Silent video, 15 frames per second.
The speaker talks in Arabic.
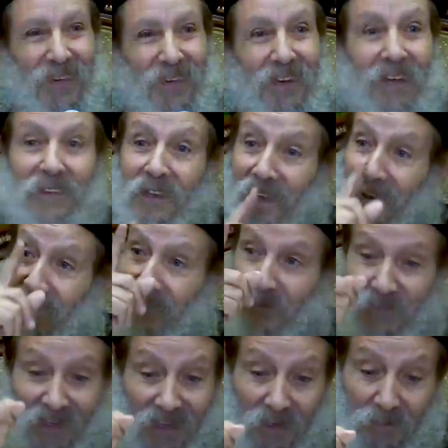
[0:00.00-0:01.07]
يعني يا خاتم
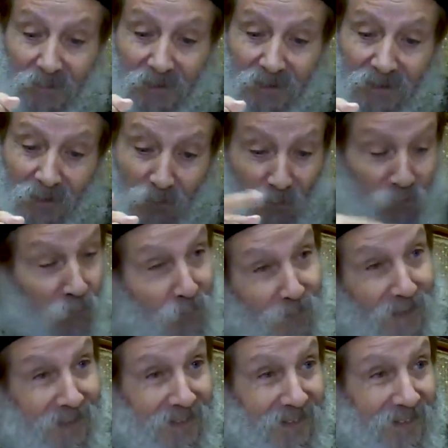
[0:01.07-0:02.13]
ذهب يا العشور
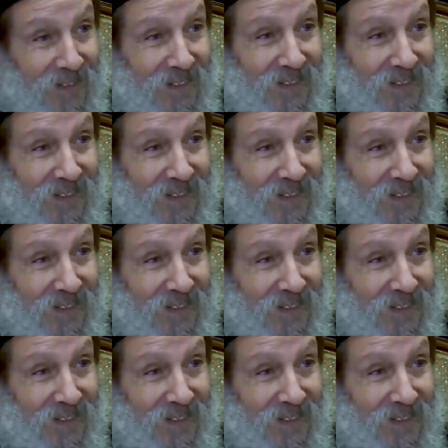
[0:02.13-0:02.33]
بس